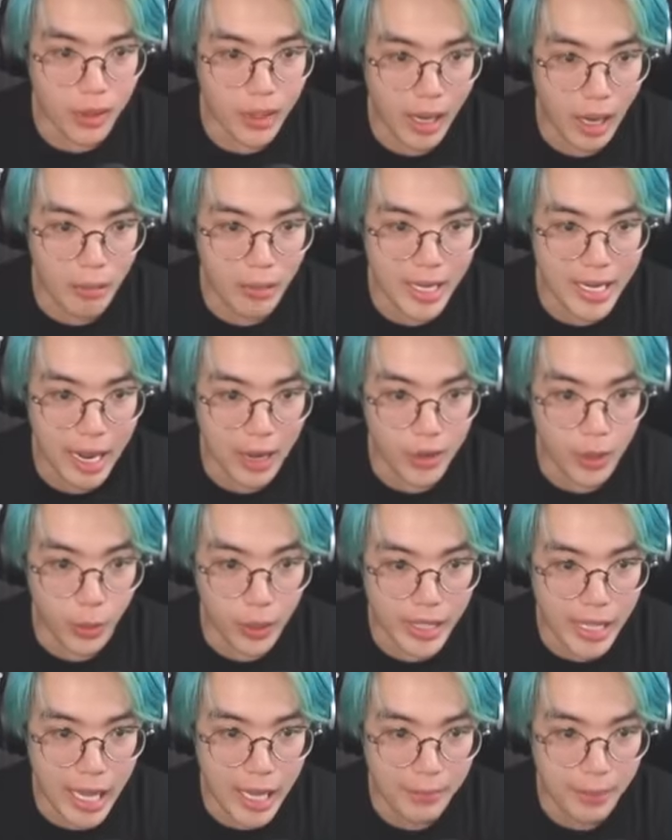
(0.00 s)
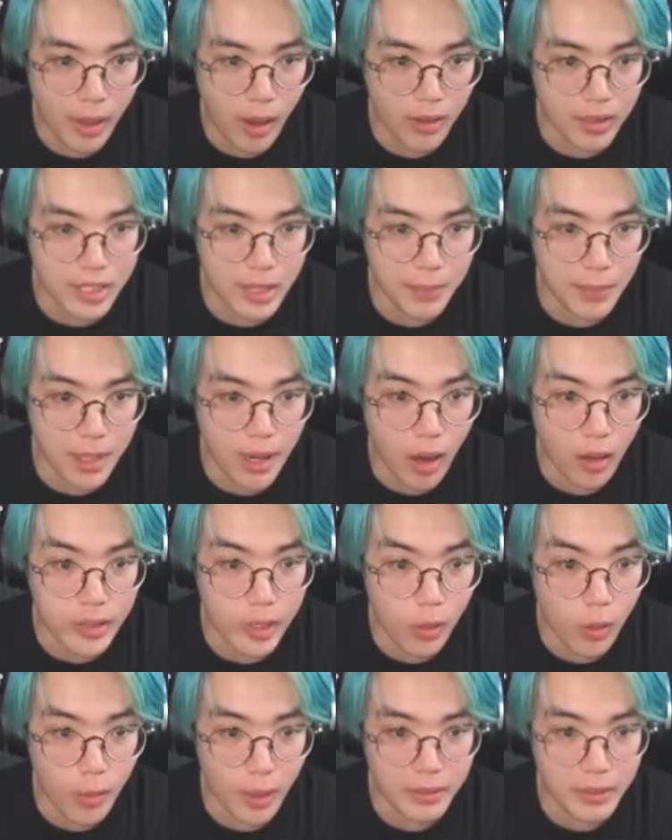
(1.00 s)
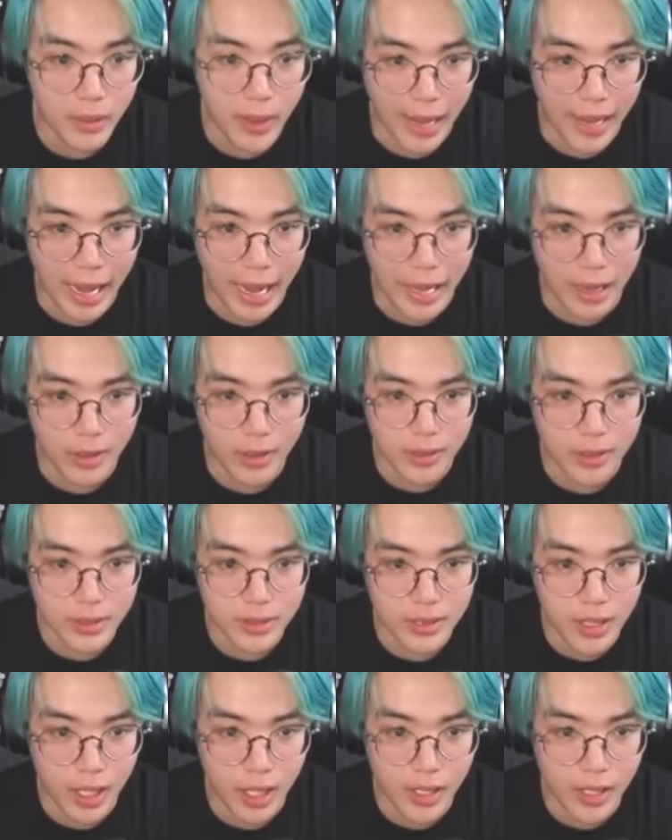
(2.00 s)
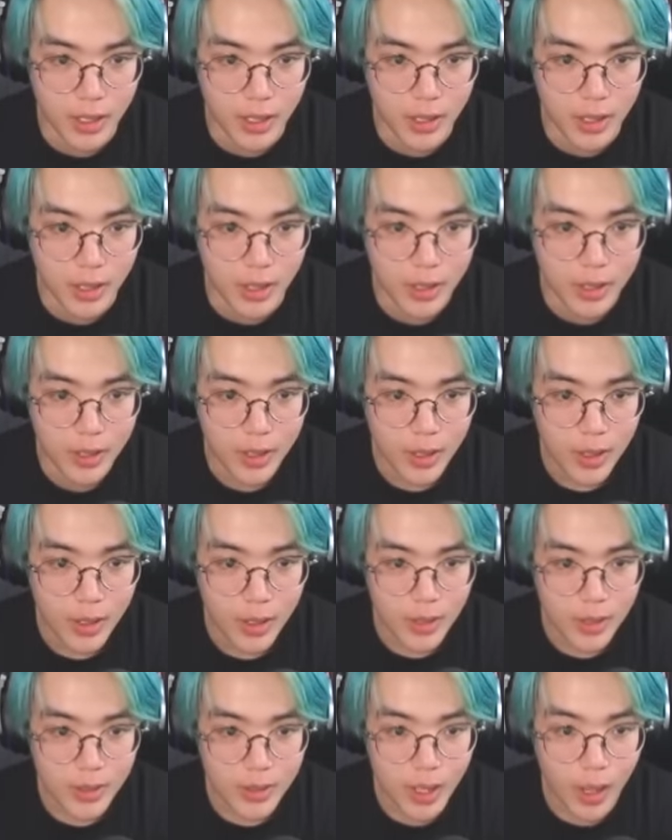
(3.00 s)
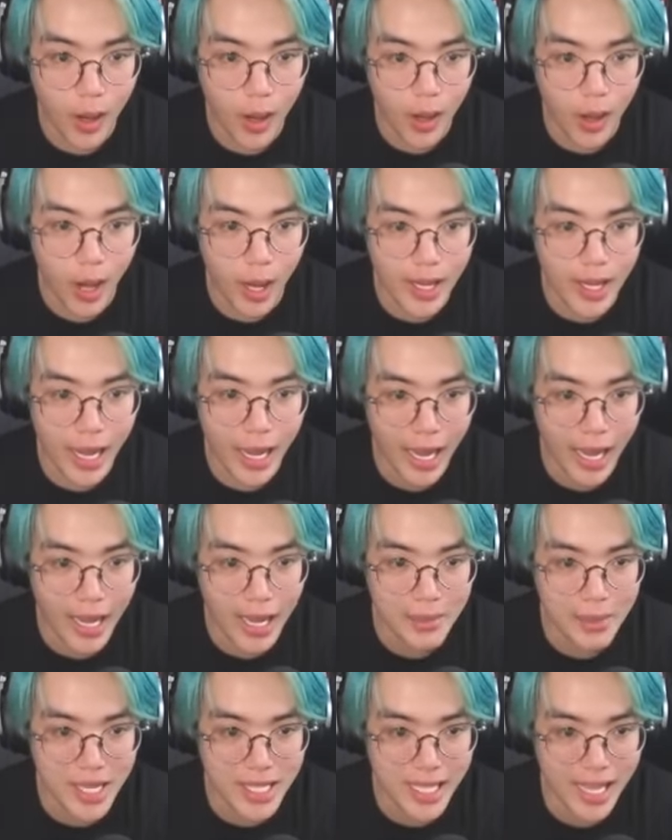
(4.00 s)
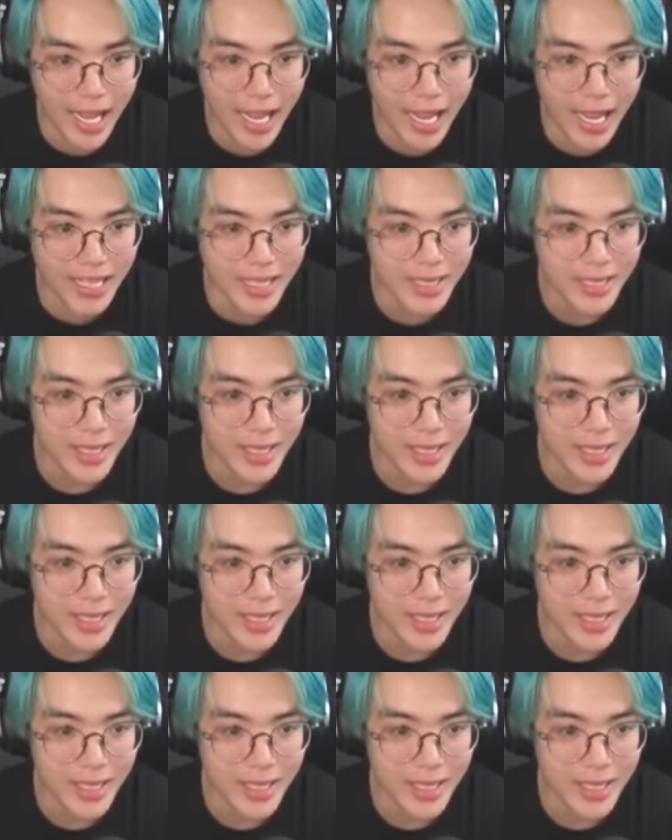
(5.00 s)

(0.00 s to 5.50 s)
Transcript: nó không thể nào đuổi kịp với con super dog này của mình các bạn ạ à. trời ơi trời ơi trời trời ơi bị xịn